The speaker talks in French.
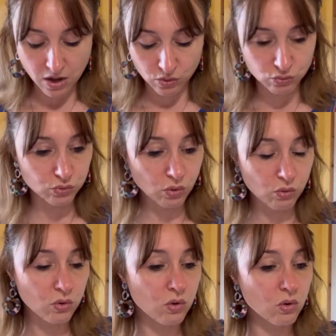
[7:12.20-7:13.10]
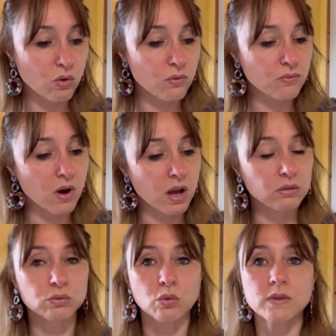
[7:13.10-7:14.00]
Donc euh, voilà,
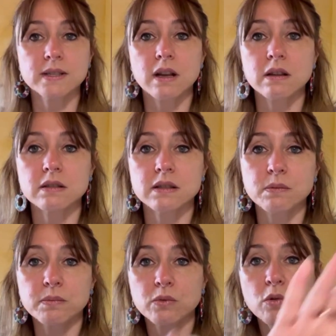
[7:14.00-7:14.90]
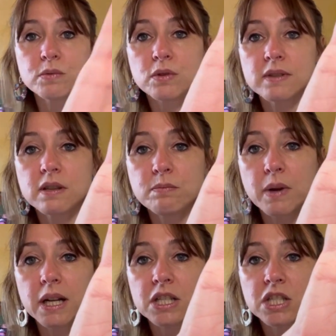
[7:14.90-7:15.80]
donc ça, c'est comme ceci,
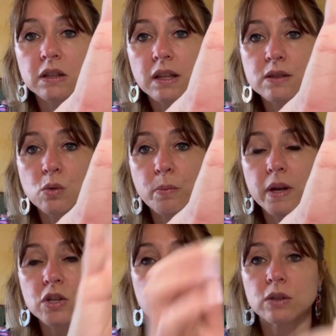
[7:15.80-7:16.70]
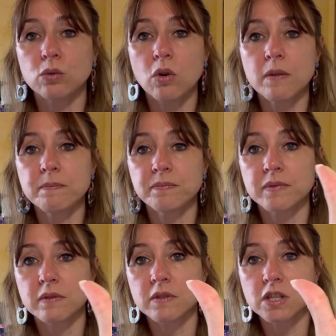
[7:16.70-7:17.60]
packaging très opaque, j'adore.
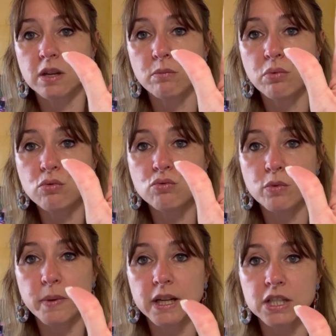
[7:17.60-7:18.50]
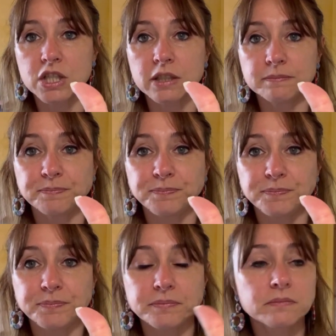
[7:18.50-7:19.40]
J'aime beaucoup le packaging.
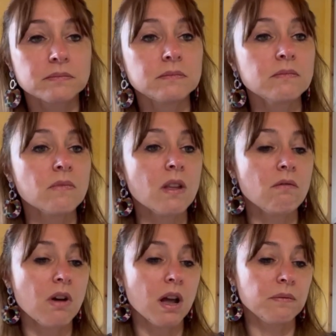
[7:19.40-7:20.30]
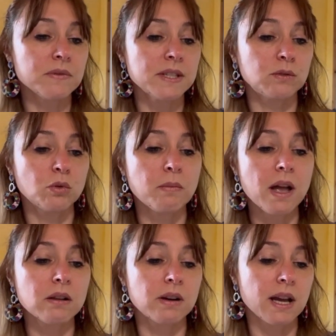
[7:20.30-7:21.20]
Voilà, cette
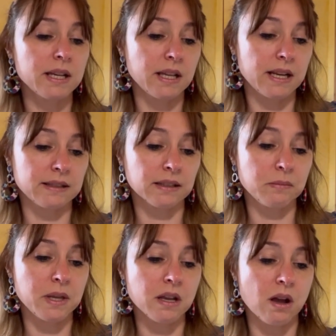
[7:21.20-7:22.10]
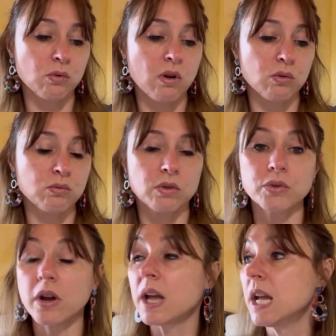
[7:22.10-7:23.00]
marque-là, elle, est très bien, à
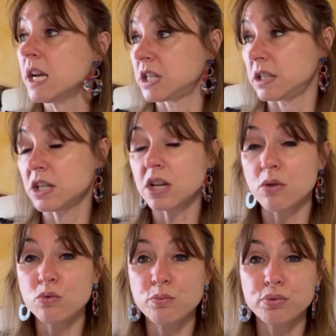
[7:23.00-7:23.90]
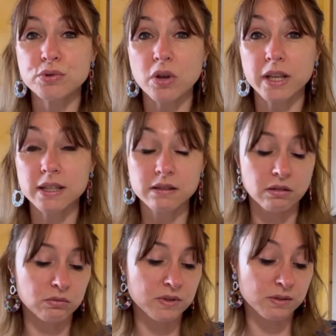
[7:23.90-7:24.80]
Wonder. J'ai déjà eu plusieurs kits
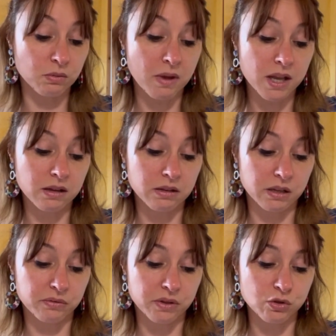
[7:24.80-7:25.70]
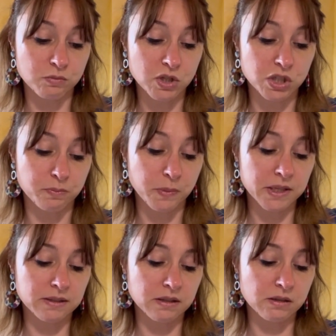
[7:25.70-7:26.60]
de cette marque et franchement, j'ai pas
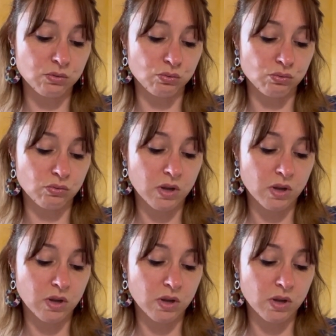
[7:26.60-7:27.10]
été déçue.